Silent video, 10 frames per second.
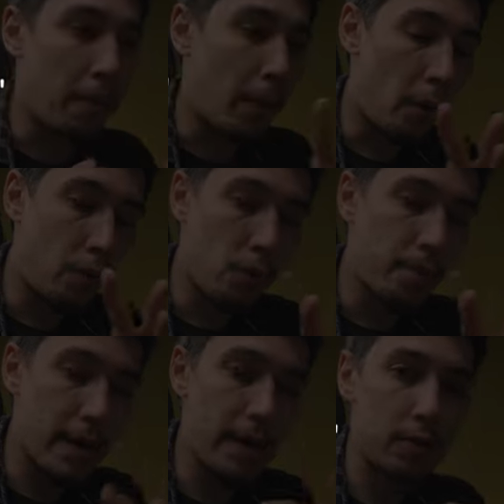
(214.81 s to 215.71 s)
poco
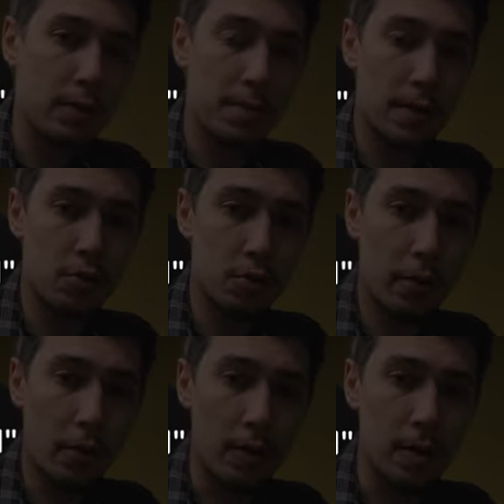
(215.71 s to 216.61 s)
meno di mezzo
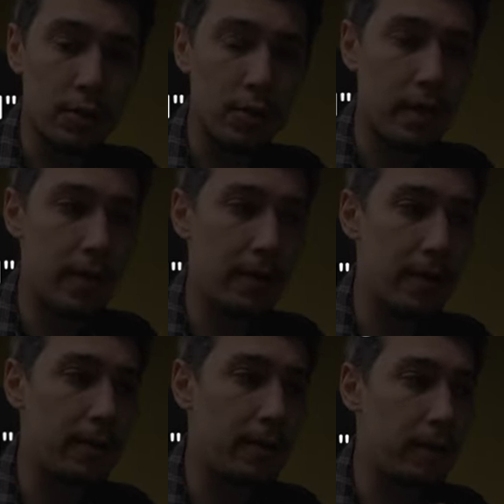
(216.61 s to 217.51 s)

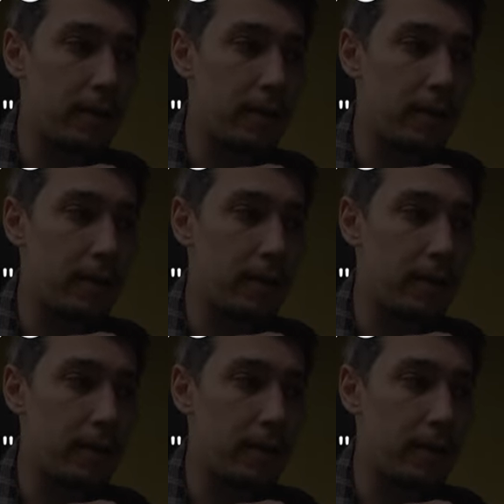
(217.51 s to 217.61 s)
pollice eh,